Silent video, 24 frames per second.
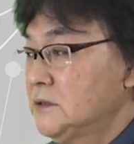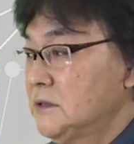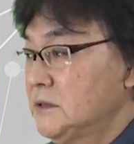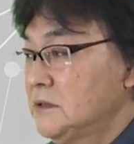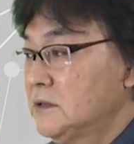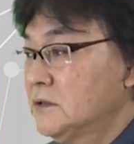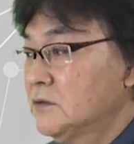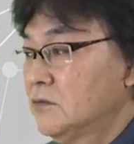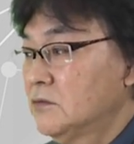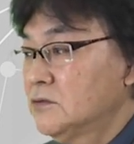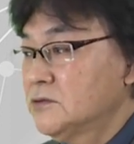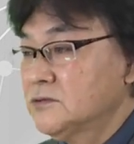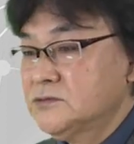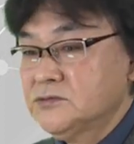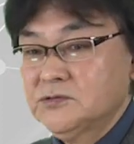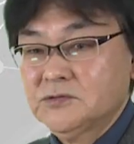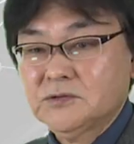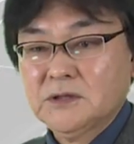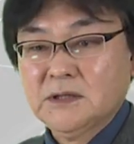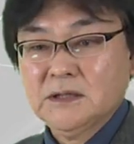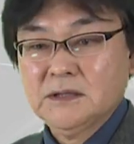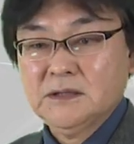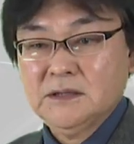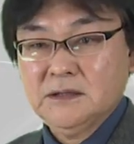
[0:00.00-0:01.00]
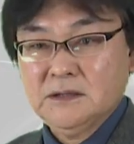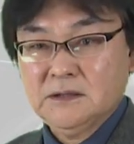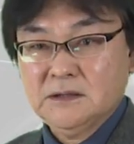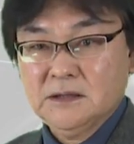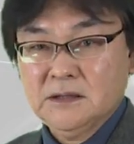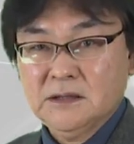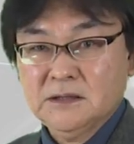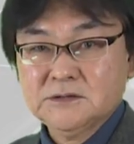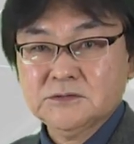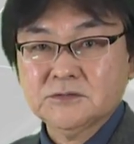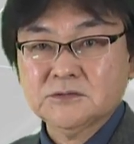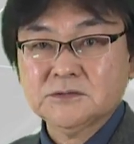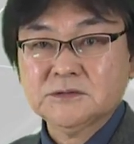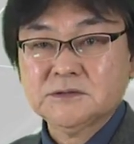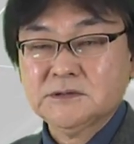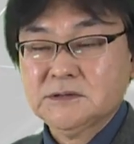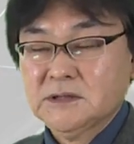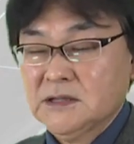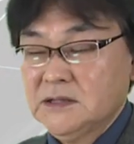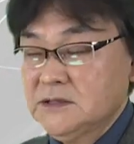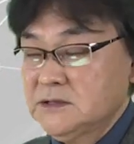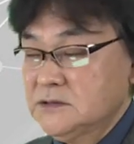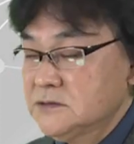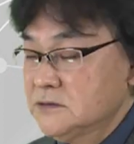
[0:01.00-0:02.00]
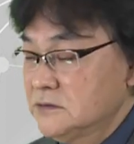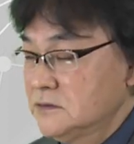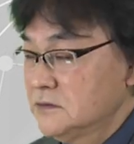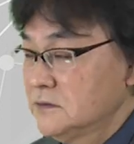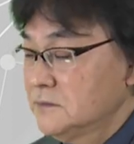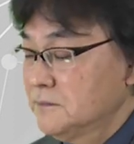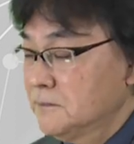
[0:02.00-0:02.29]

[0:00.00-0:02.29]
非構造化データが存在する。